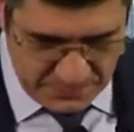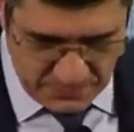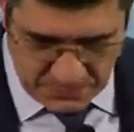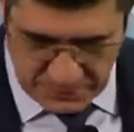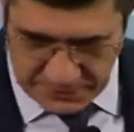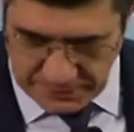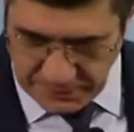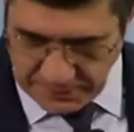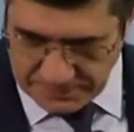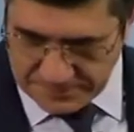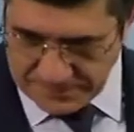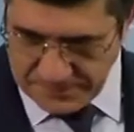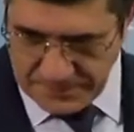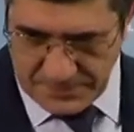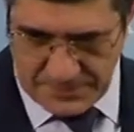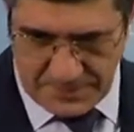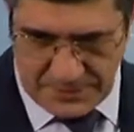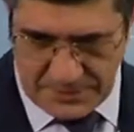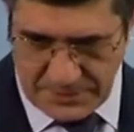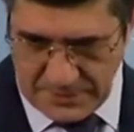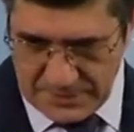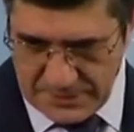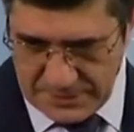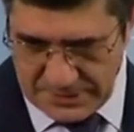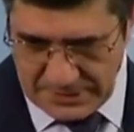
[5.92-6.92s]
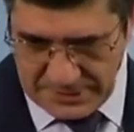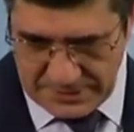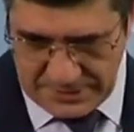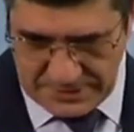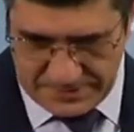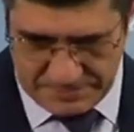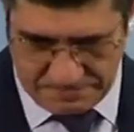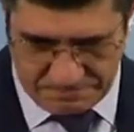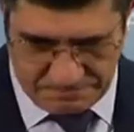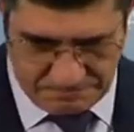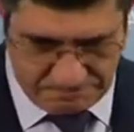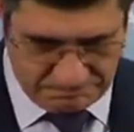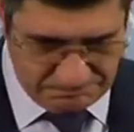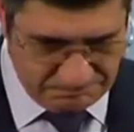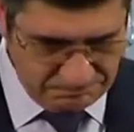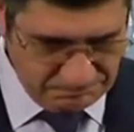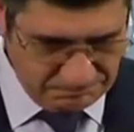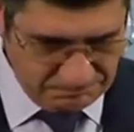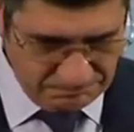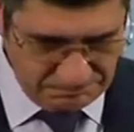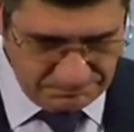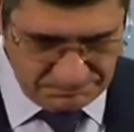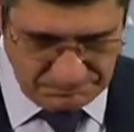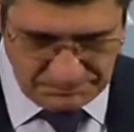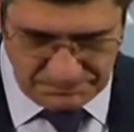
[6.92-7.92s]
Bueno, eh,
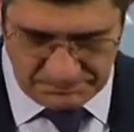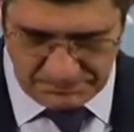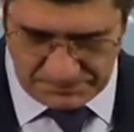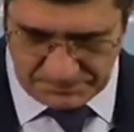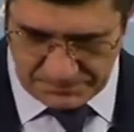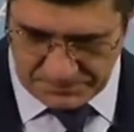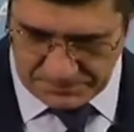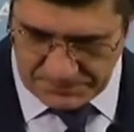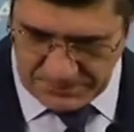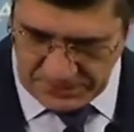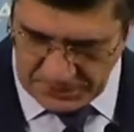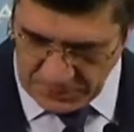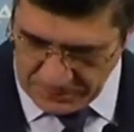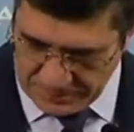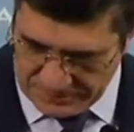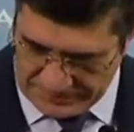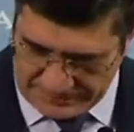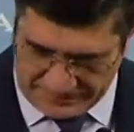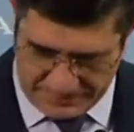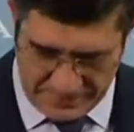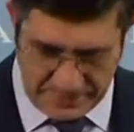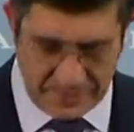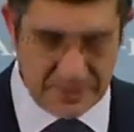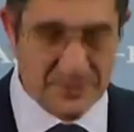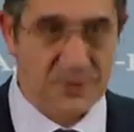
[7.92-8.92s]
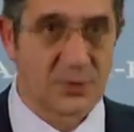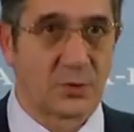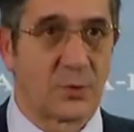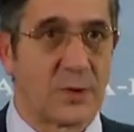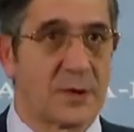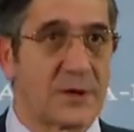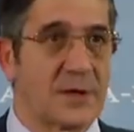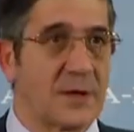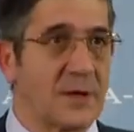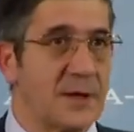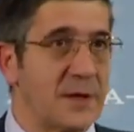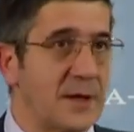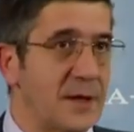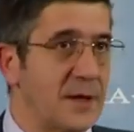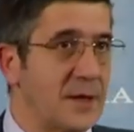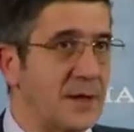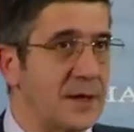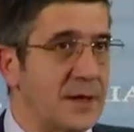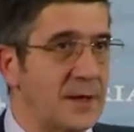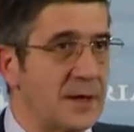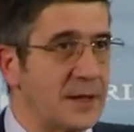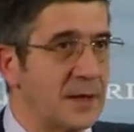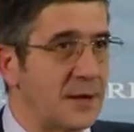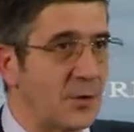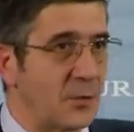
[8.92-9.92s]
vengo para darles cuenta
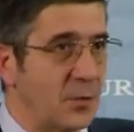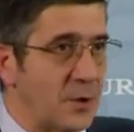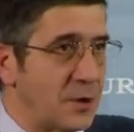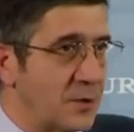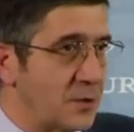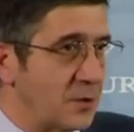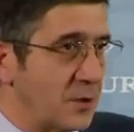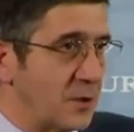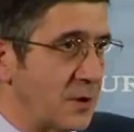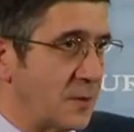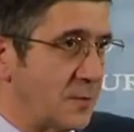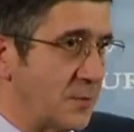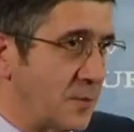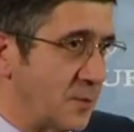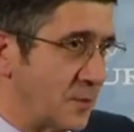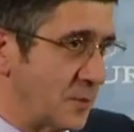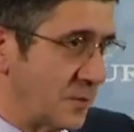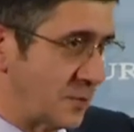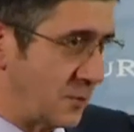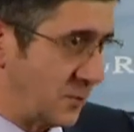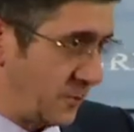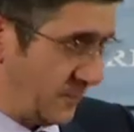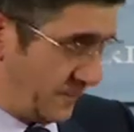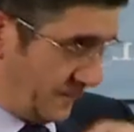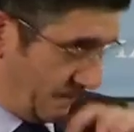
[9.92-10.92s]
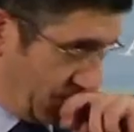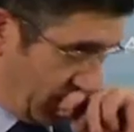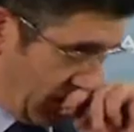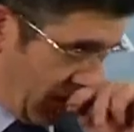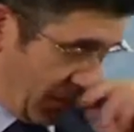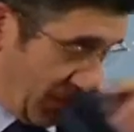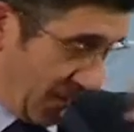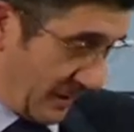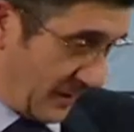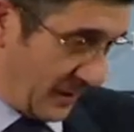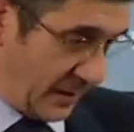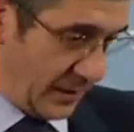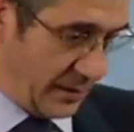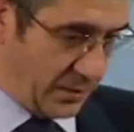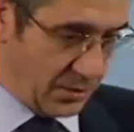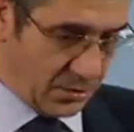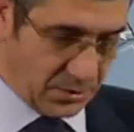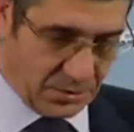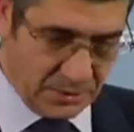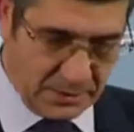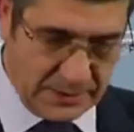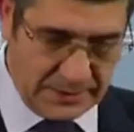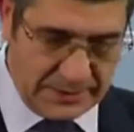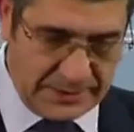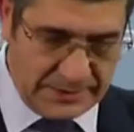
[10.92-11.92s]
del encuentro que hemos que he
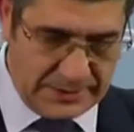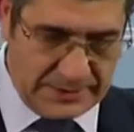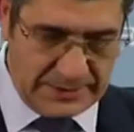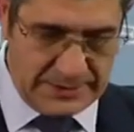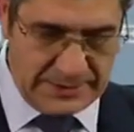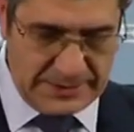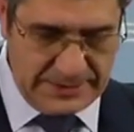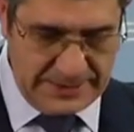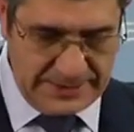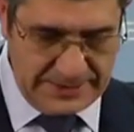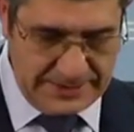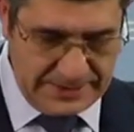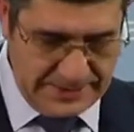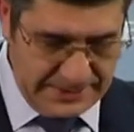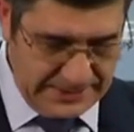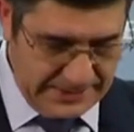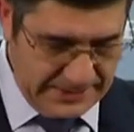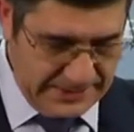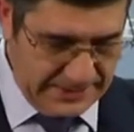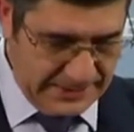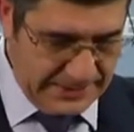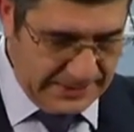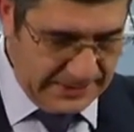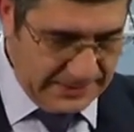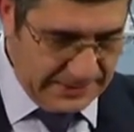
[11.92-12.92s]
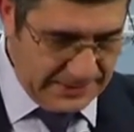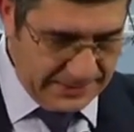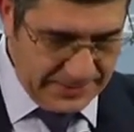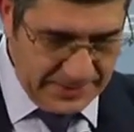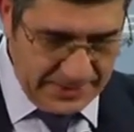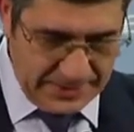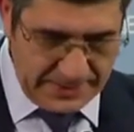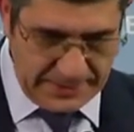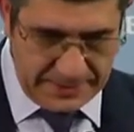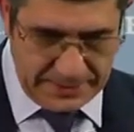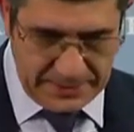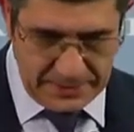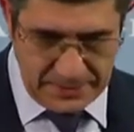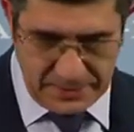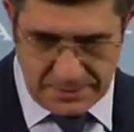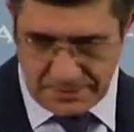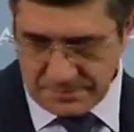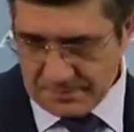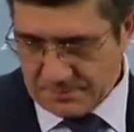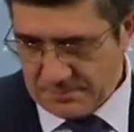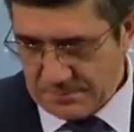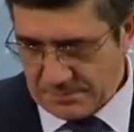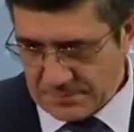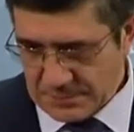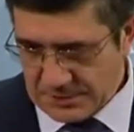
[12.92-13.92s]
mantenido con el Lendakari.
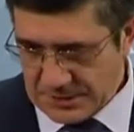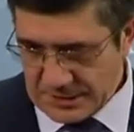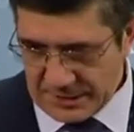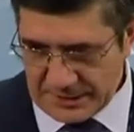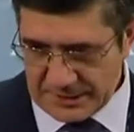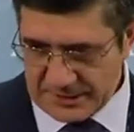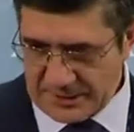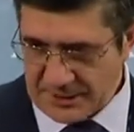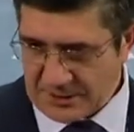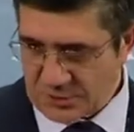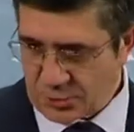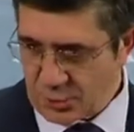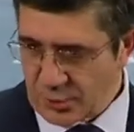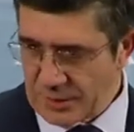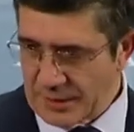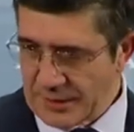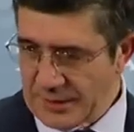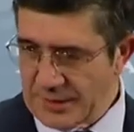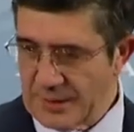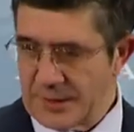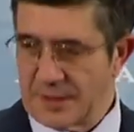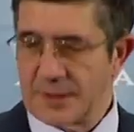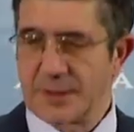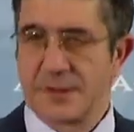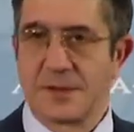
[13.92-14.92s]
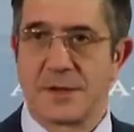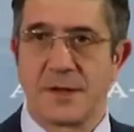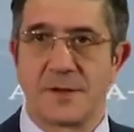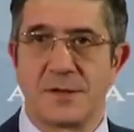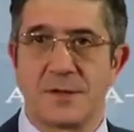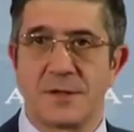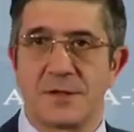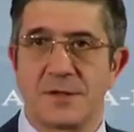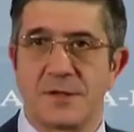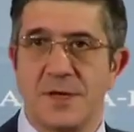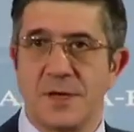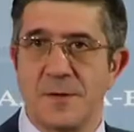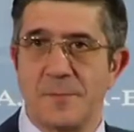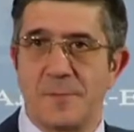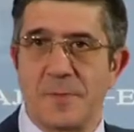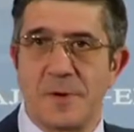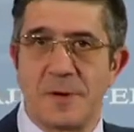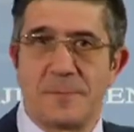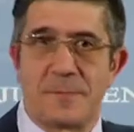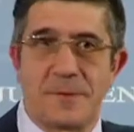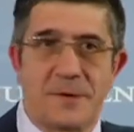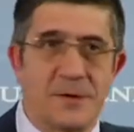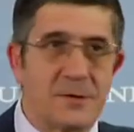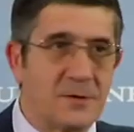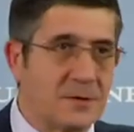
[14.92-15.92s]
Sé que se suele decir
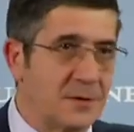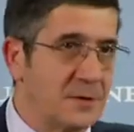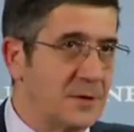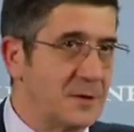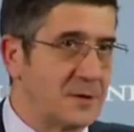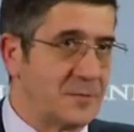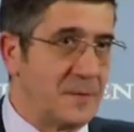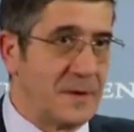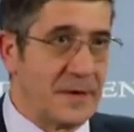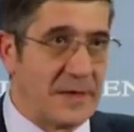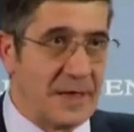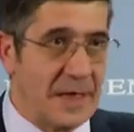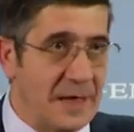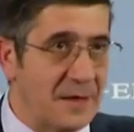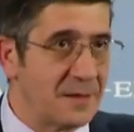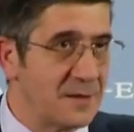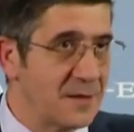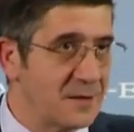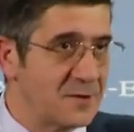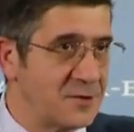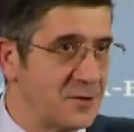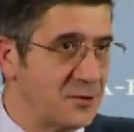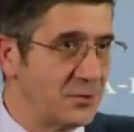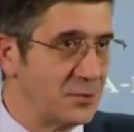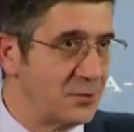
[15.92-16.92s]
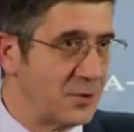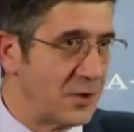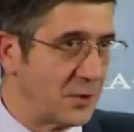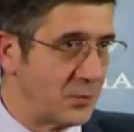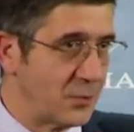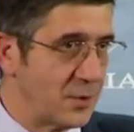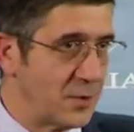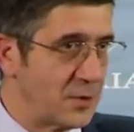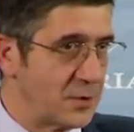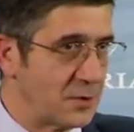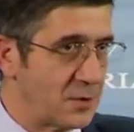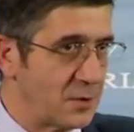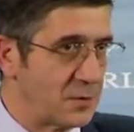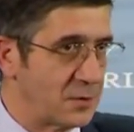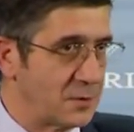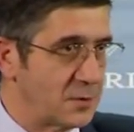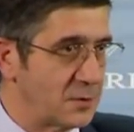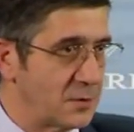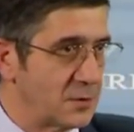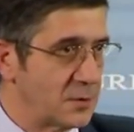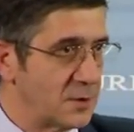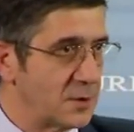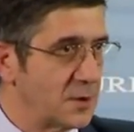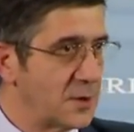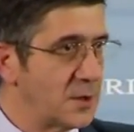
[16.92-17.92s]
siempre, pero es verdad, ha sido un
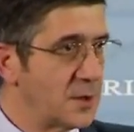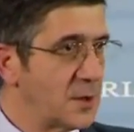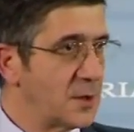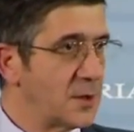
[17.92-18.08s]
encuentro